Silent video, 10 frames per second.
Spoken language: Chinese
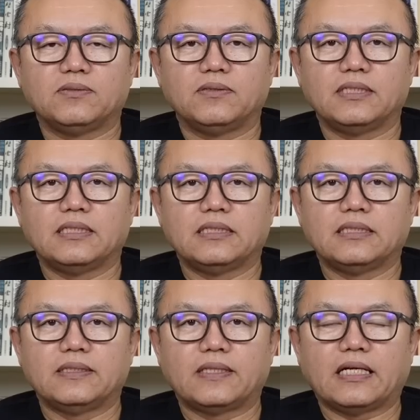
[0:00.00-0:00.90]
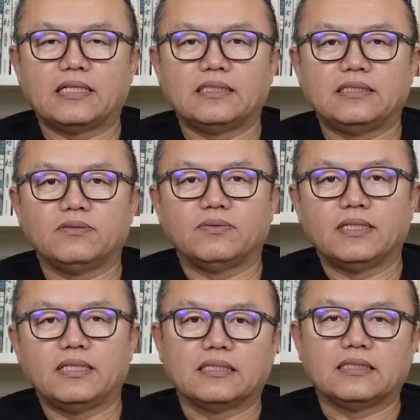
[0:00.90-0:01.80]
有一个大的新
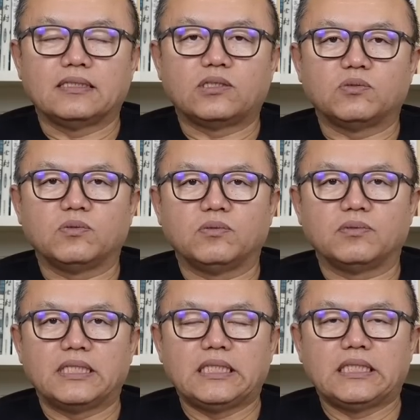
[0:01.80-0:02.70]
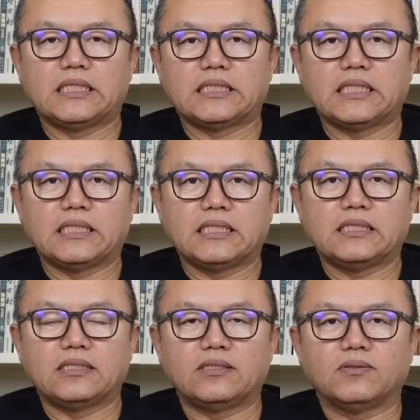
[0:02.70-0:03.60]
闻，呃，中共的一个间谍
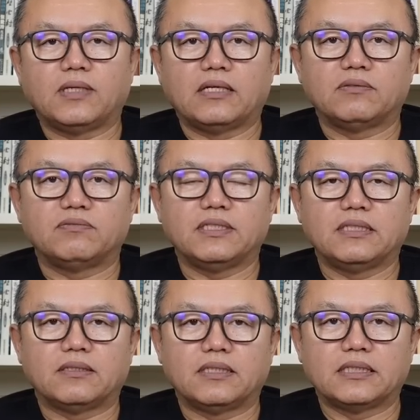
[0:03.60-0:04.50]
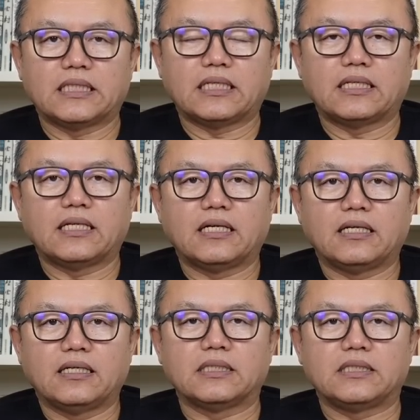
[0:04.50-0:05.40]
气球啊，飞到了加拿
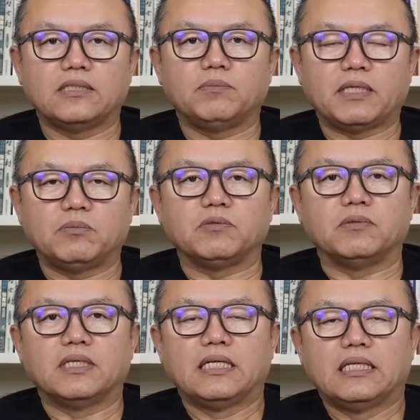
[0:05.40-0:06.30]
大西北部，